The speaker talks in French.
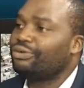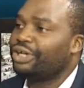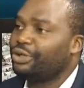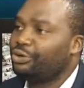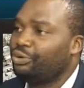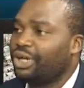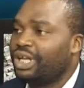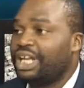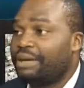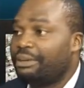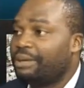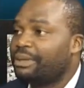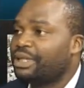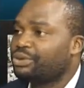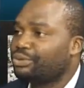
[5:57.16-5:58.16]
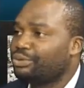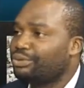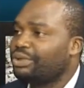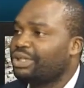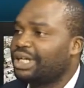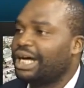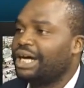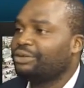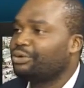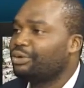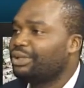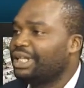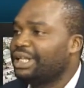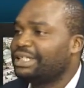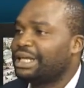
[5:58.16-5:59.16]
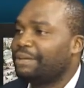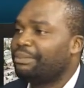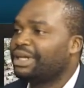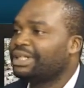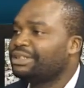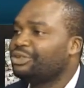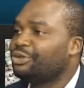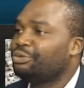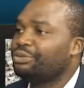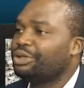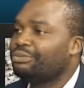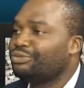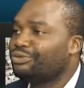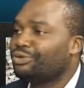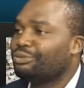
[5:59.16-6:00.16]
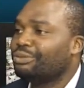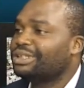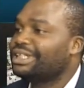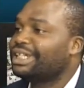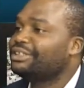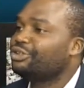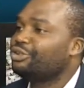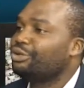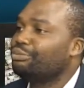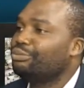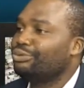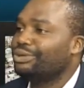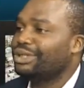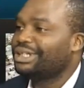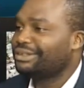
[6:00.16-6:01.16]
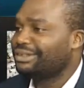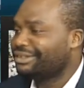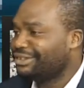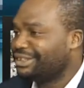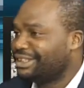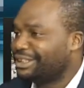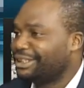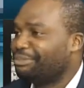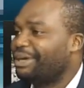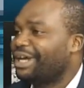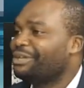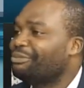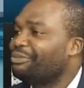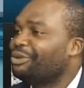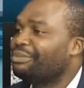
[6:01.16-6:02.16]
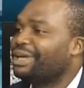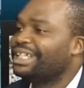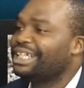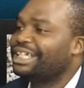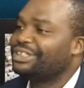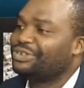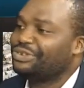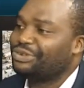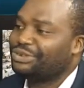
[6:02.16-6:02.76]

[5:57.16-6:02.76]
récurrents là-bas parce que entre les apprentis eux-mêmes, ils ont commencé à se débrouiller. C'est Ce n'est pas une bonne manière, je,